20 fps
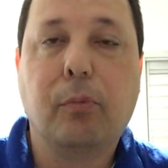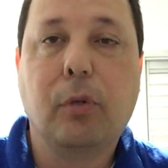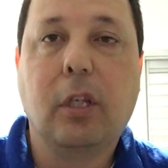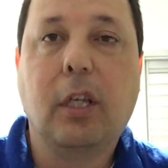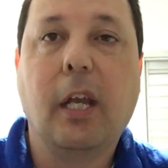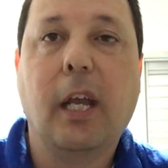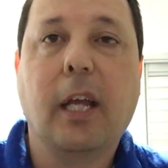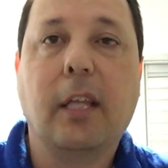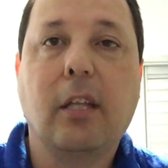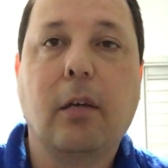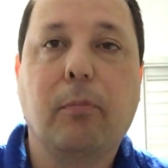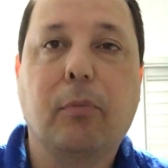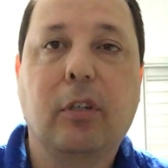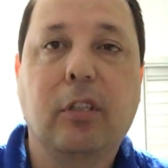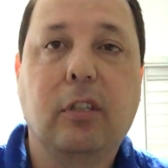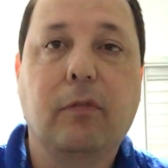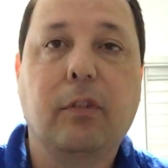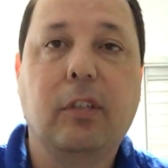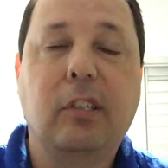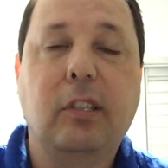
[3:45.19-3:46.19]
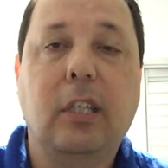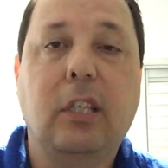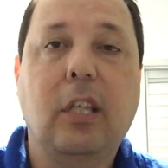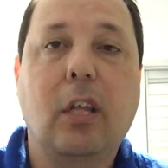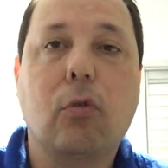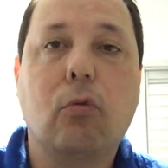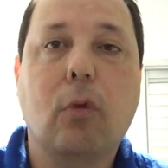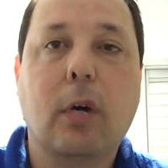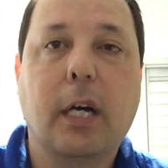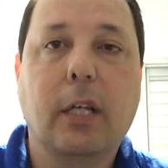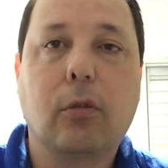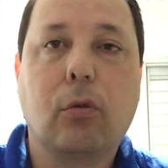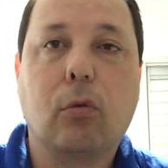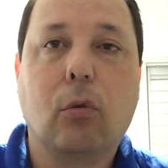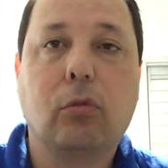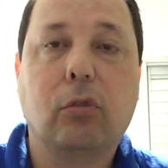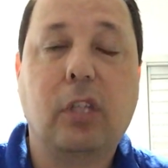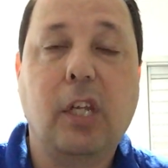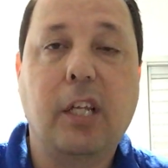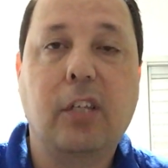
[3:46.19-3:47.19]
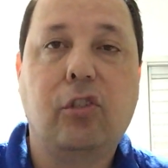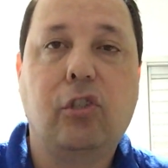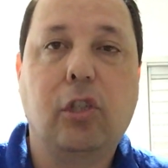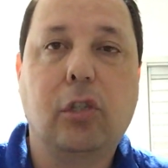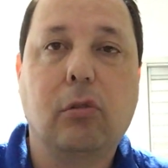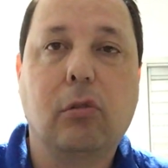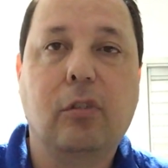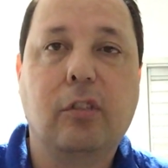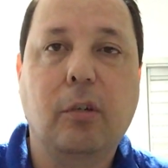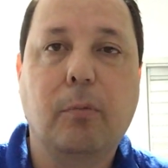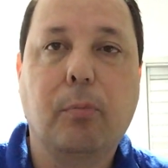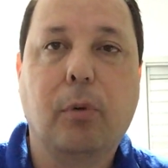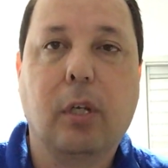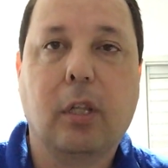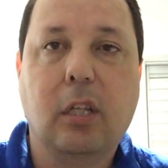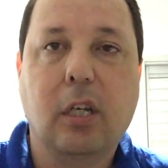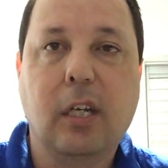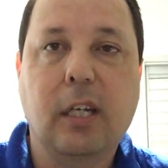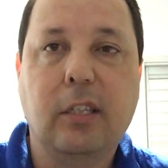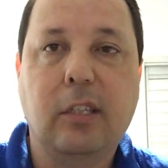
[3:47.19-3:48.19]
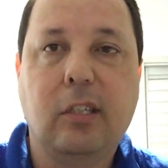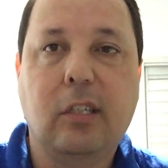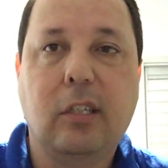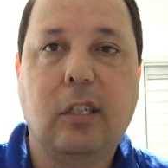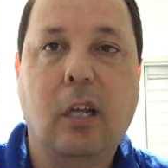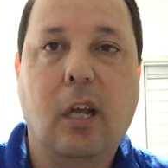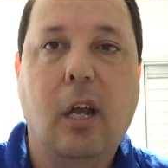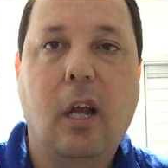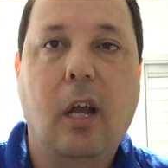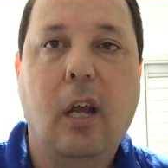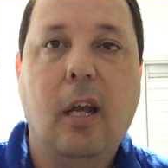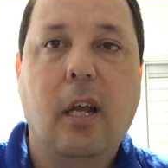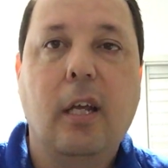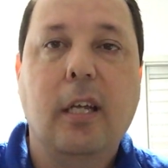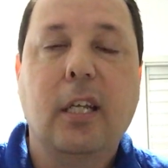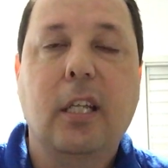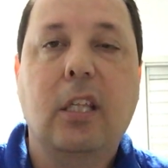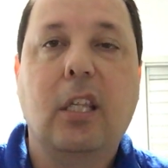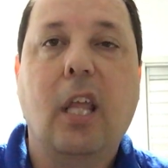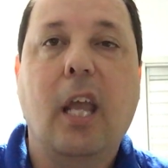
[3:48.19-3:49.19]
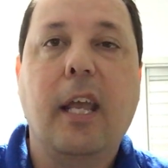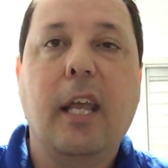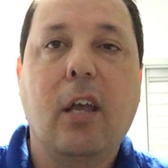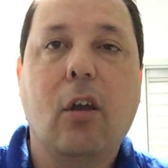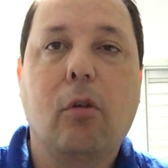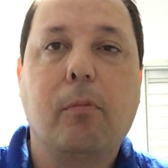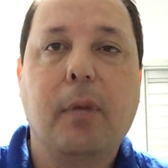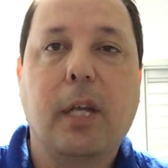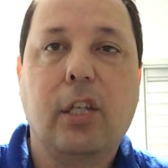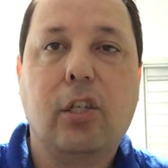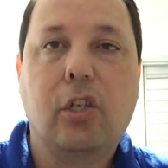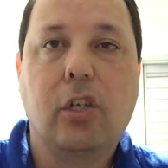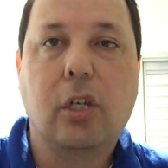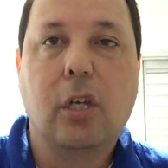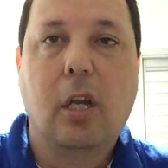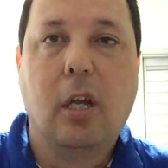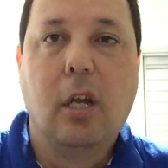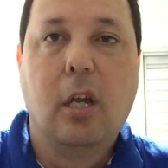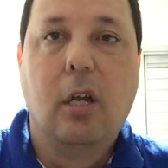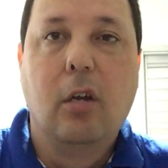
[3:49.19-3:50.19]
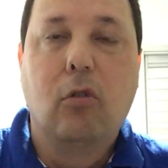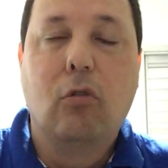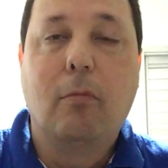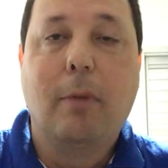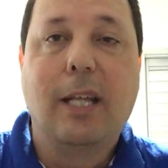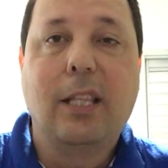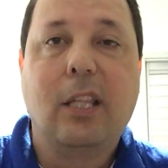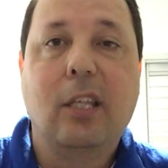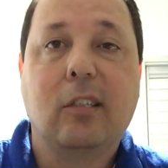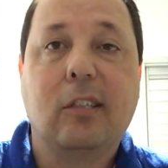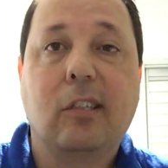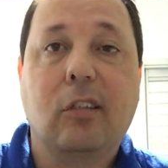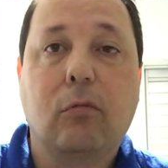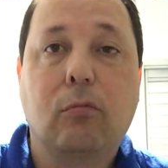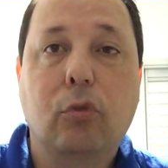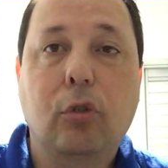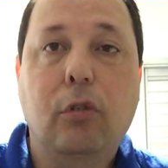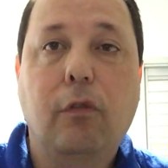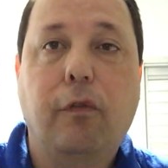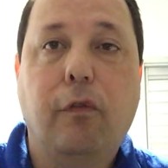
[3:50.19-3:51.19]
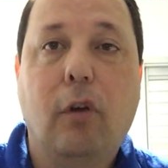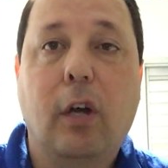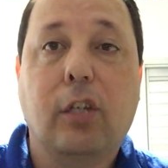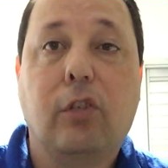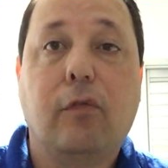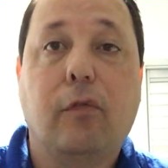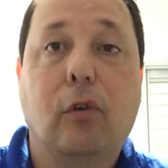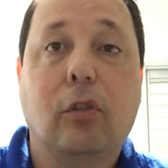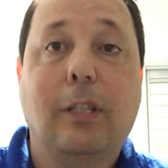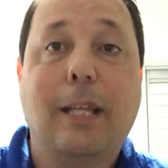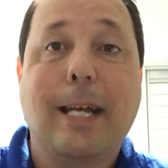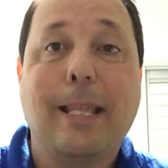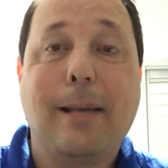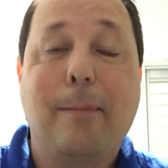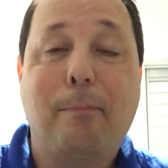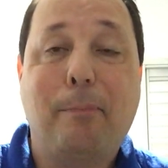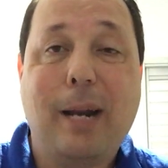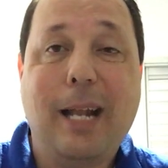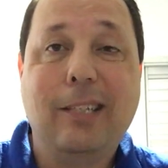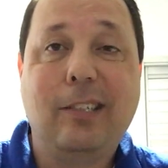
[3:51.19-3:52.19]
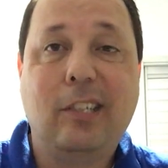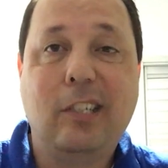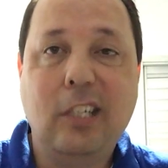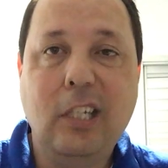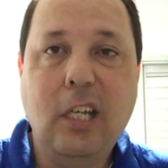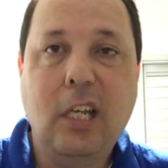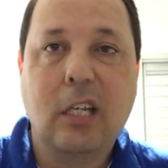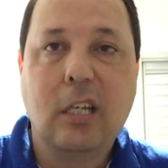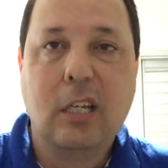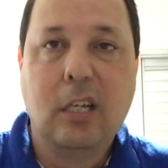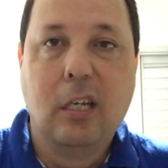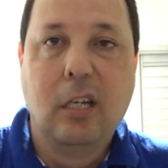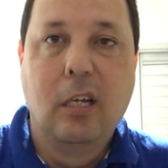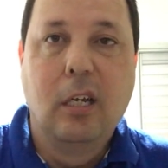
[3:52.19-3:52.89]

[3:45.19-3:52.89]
Porque depois que você tem um ano com três títulos importantes e tem realmente uma atenção muito forte voltada para si,